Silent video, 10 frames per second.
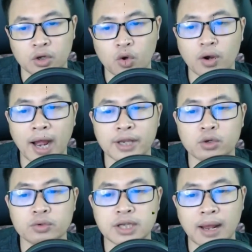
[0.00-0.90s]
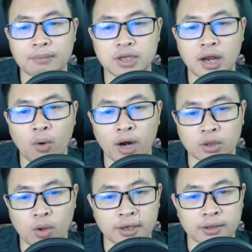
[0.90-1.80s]
Cô gái cũng chỉ làm như là hoàn
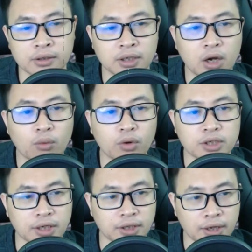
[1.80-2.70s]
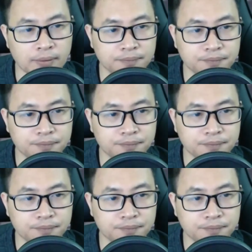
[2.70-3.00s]
toàn Không có nhìn thấy